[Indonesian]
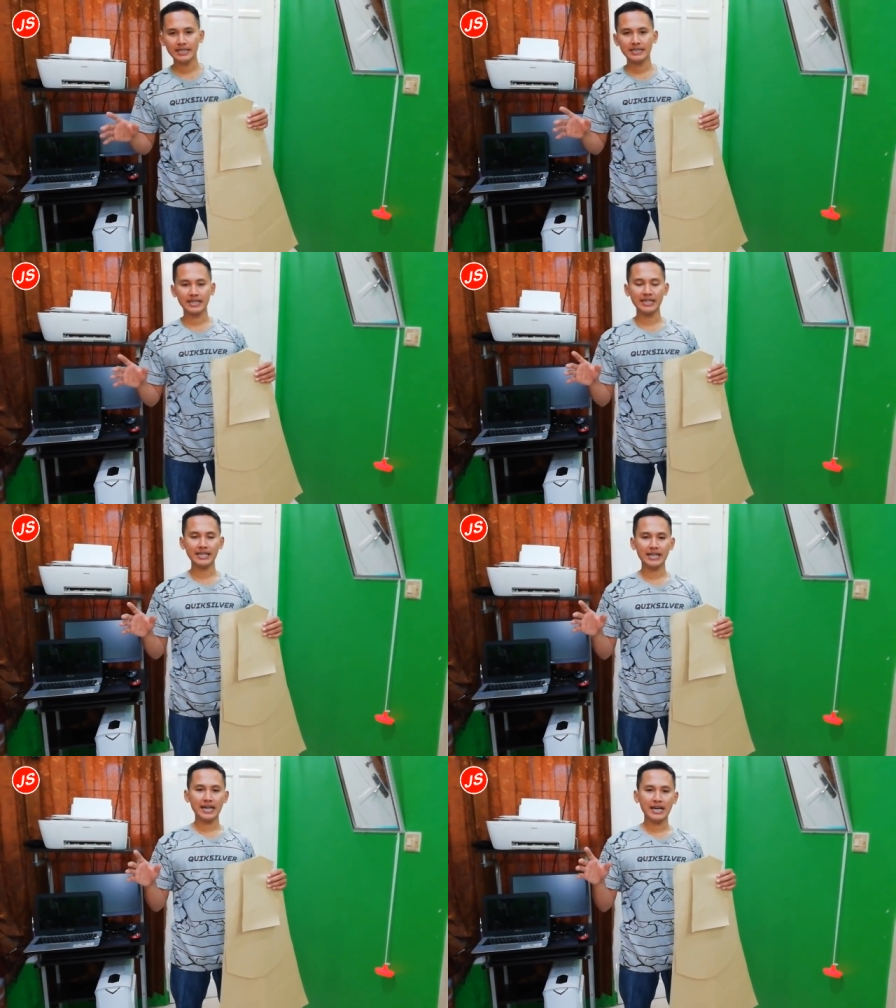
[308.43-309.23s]

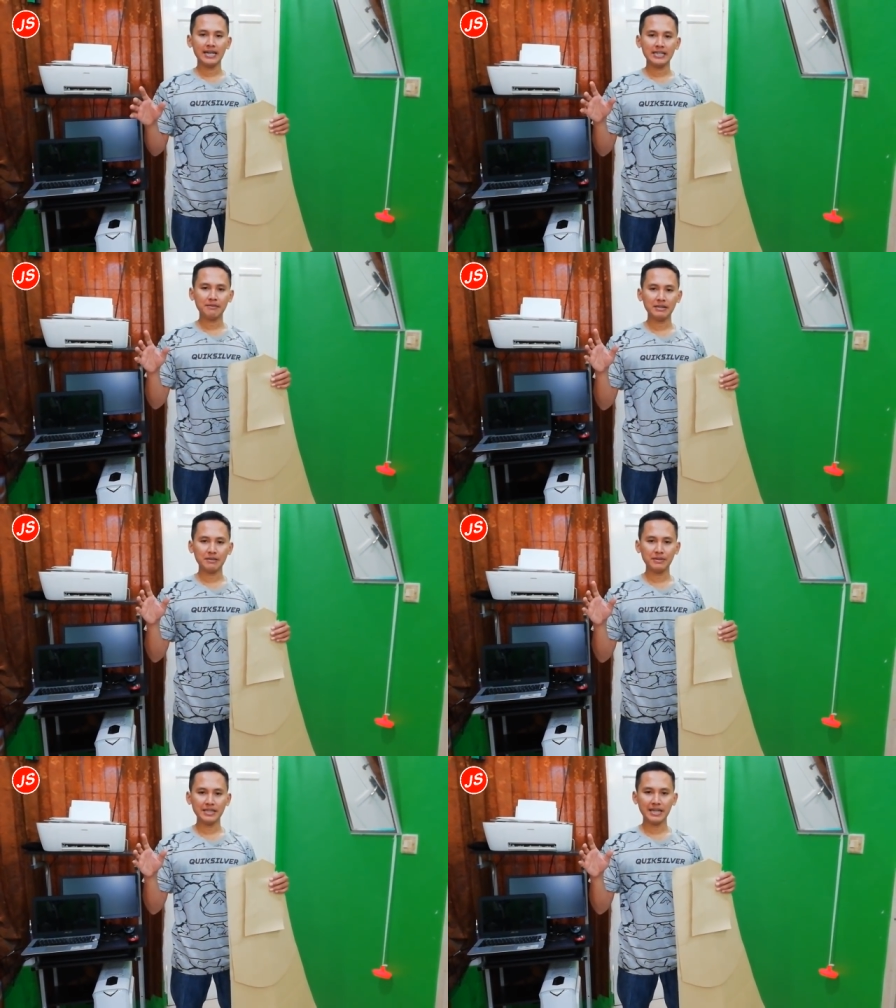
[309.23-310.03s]
jadi
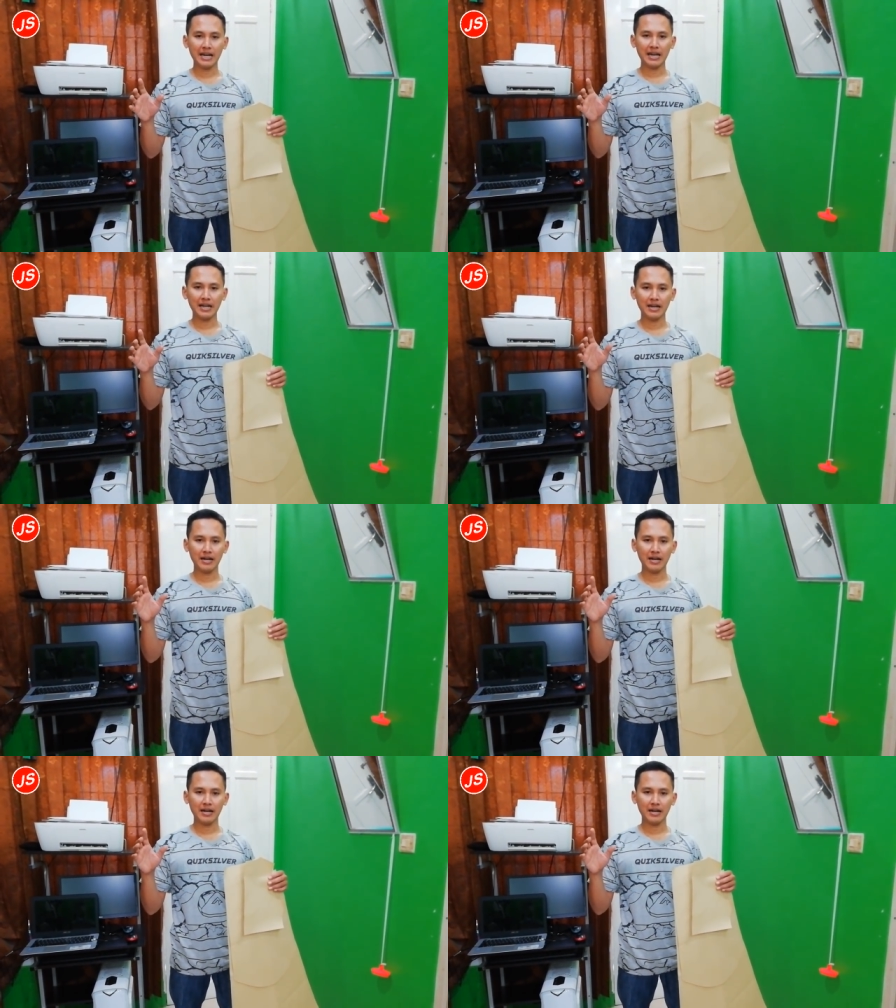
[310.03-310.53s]
teman-teman tinggal